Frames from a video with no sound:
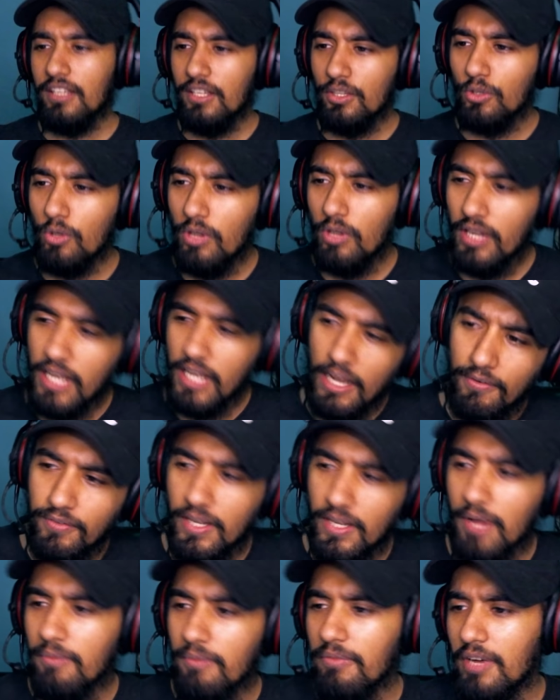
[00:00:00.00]
तो
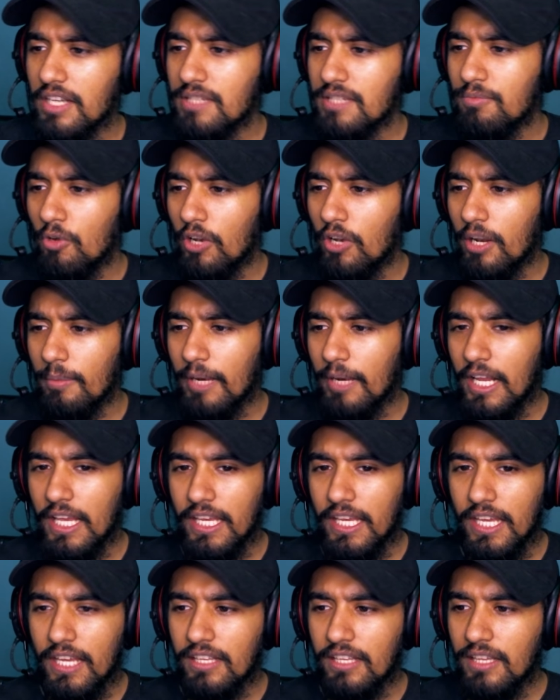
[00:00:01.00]
लेफ्ट आर्म फास्ट बॉलर
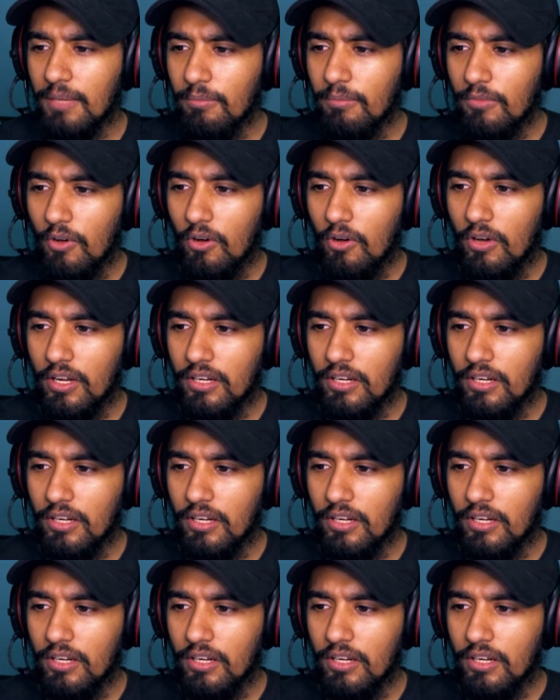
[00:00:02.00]
बनाएंगे एकदम और